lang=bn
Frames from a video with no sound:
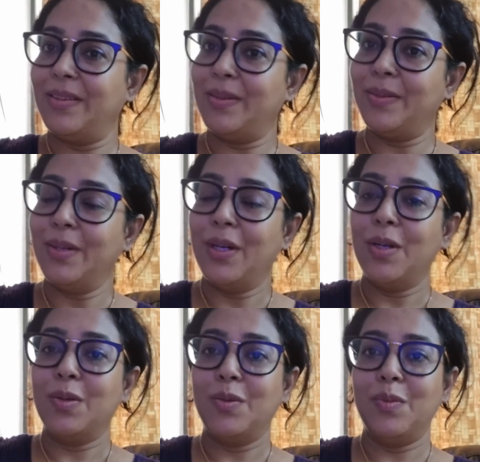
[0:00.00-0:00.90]
কিন্তু
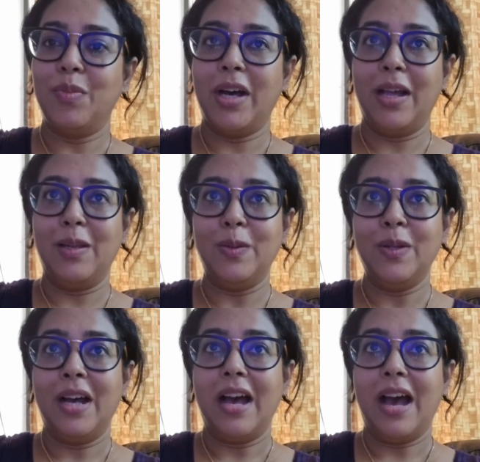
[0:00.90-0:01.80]
খুব ভালো
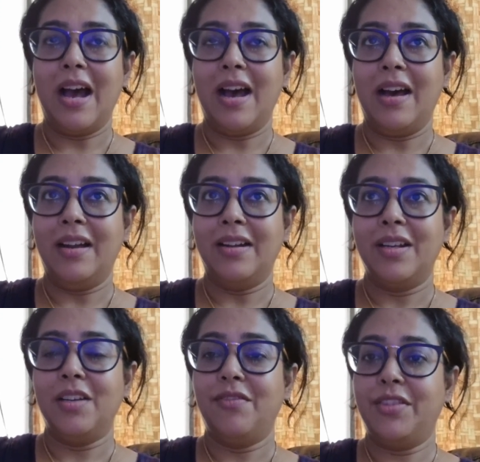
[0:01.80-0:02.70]
আর
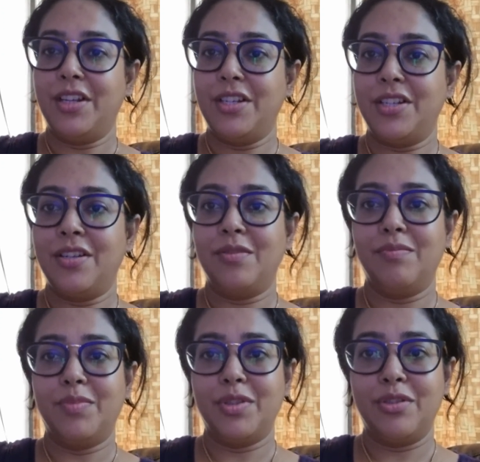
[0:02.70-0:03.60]
ফ্রেশ
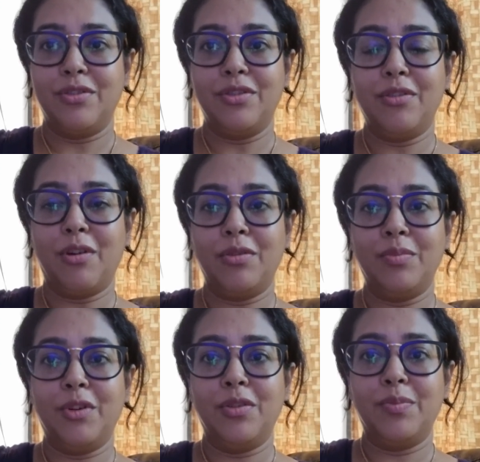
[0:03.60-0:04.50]
প্রচণ্ড গরম
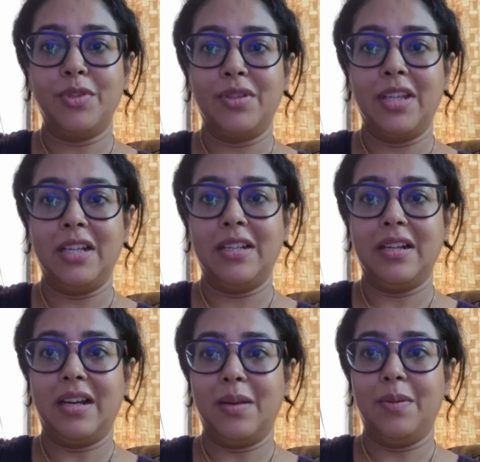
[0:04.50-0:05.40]
গরম প্রত্যেকটা
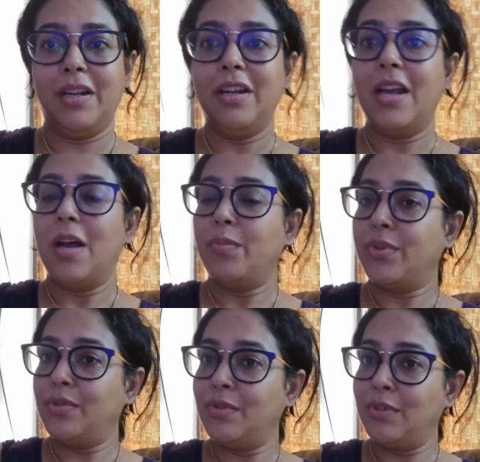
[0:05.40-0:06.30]
খাবার
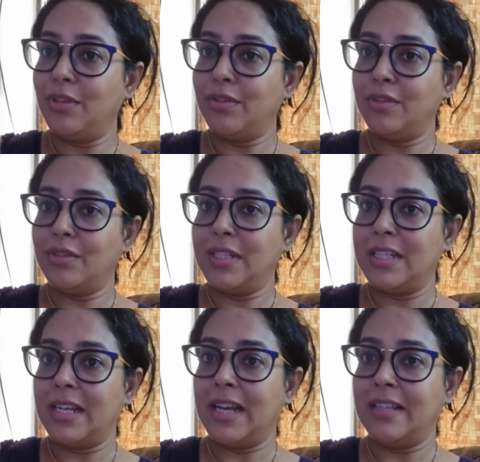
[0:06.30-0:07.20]
প্রচুর লোকজন
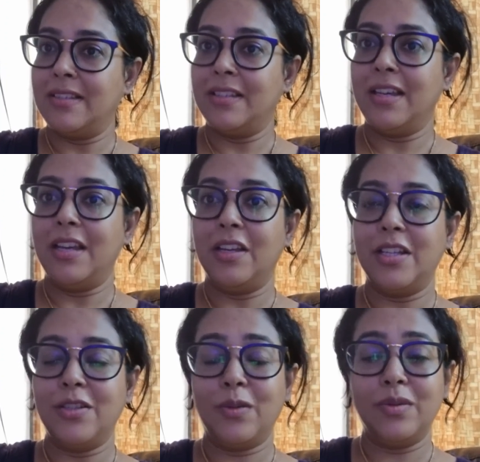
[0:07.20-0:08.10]
এসে খাচ্ছে এটা
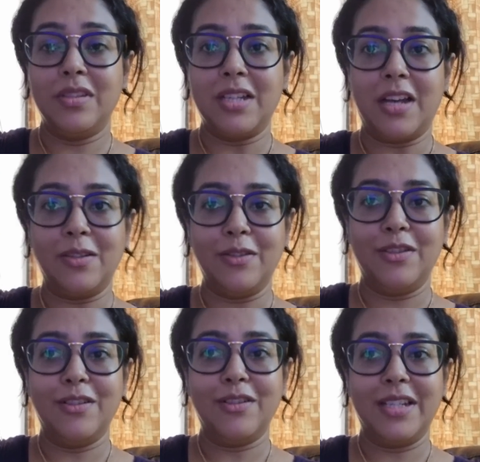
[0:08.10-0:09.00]
যখন স্টার্ট
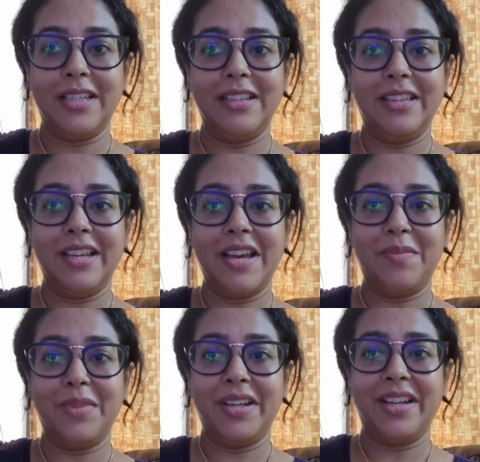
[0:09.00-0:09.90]
হয়েছিল সেদিন থেকে
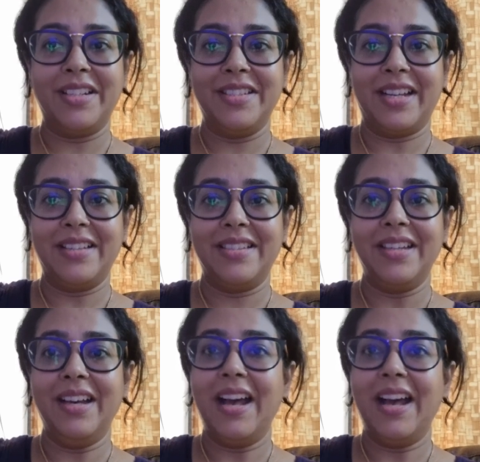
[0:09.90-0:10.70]
আমরা এখানে যাচ্ছি